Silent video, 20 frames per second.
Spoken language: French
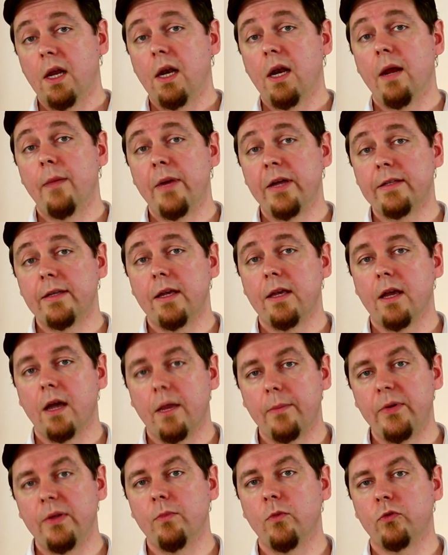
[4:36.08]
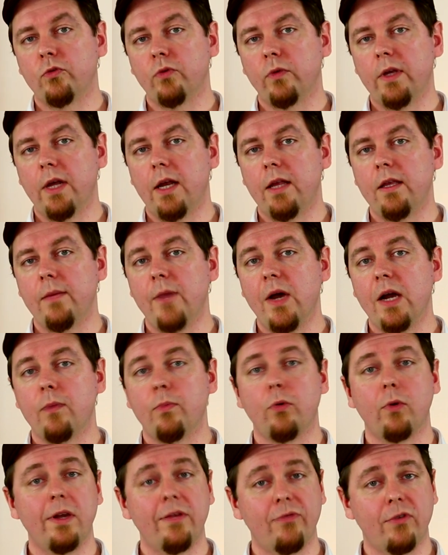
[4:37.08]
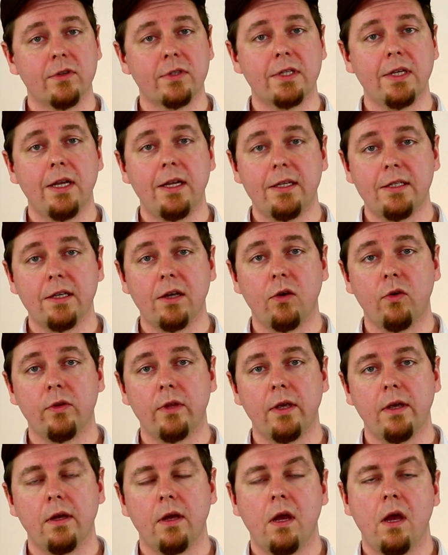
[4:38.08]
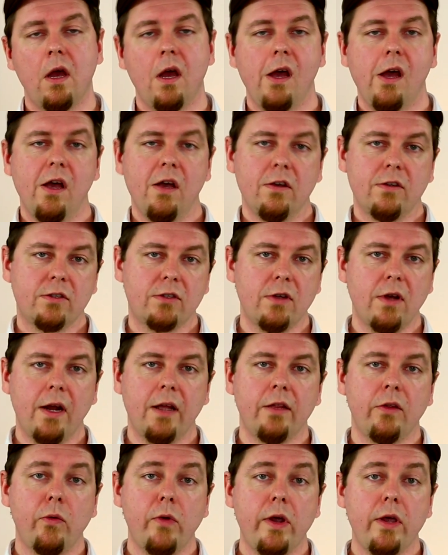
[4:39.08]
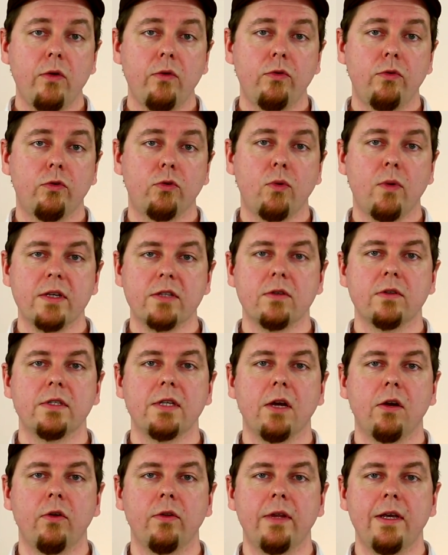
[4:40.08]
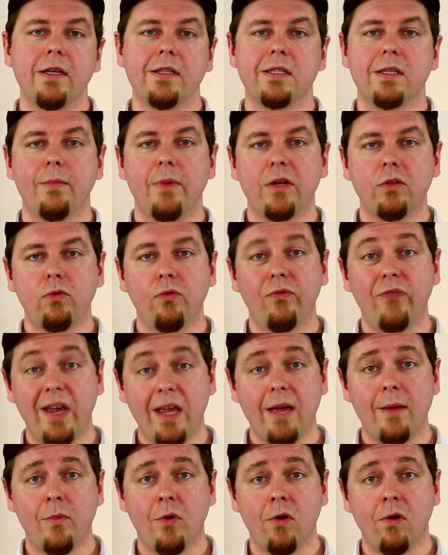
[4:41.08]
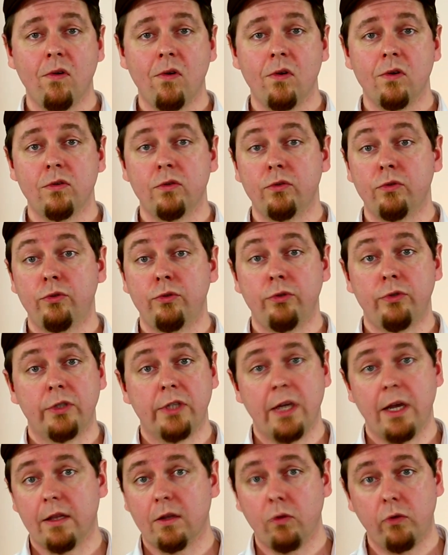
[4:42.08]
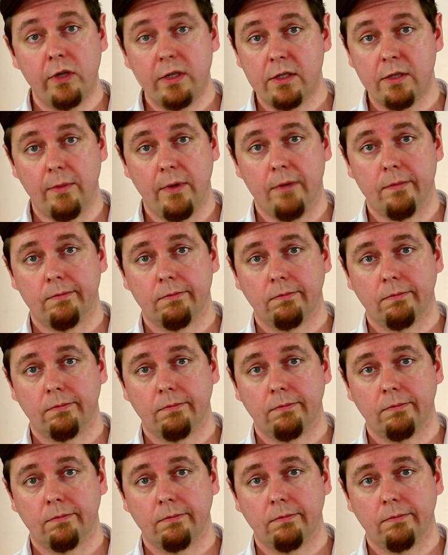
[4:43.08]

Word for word: La bataille a rapidement tourné à la débâcle pour les Français et les Irlandais. Seul un noyau de 300 Irlandais s'est battu vaillamment jusqu'à être décimé.